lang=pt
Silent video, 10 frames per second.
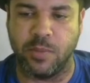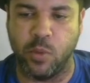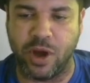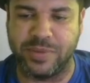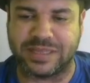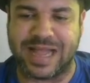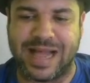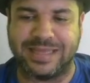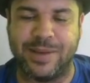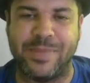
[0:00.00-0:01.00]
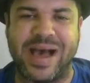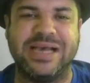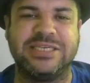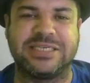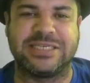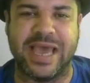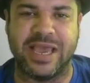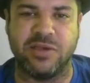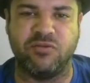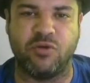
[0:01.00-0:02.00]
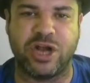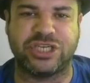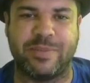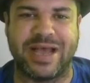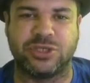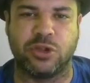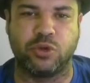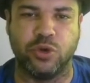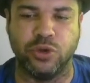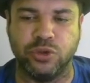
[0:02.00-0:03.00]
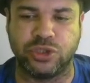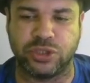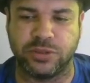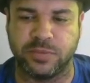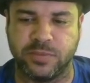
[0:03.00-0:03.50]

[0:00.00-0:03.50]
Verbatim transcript: Boa mitada, é mais de 100. Forte abraço a todos.